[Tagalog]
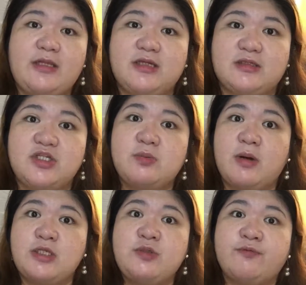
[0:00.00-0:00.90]
product na
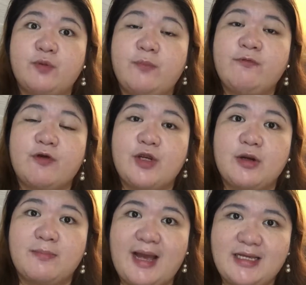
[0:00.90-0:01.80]
smudge proof for
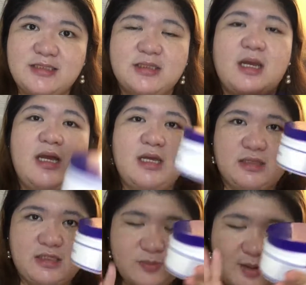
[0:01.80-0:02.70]
your mask,
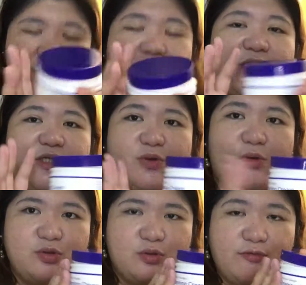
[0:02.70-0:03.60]
this one is
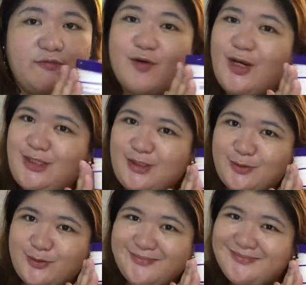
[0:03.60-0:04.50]
also for you.